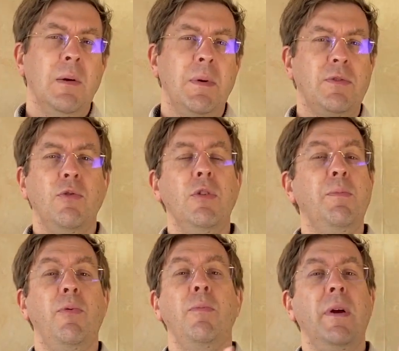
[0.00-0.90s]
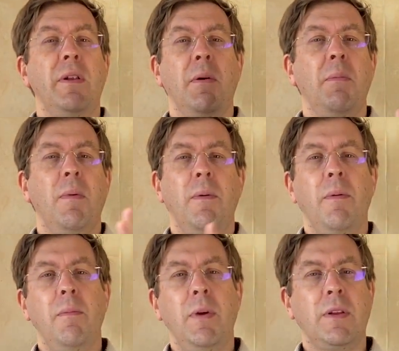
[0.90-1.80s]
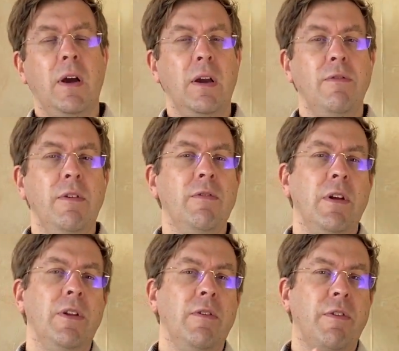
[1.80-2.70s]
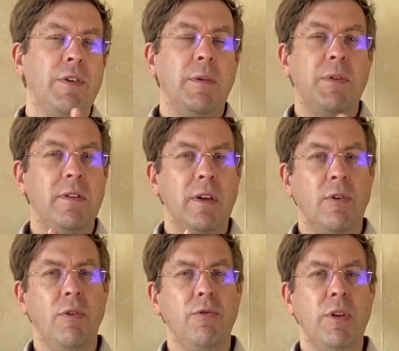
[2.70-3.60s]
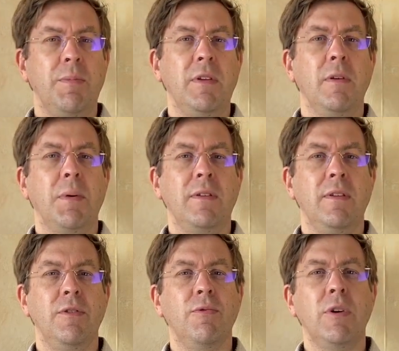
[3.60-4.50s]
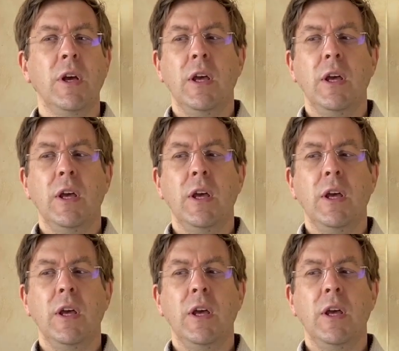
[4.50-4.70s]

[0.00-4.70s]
parce qu'il peut m'être arrivé voilà, d'avoir fait des petites erreurs ou des petites imprécisions,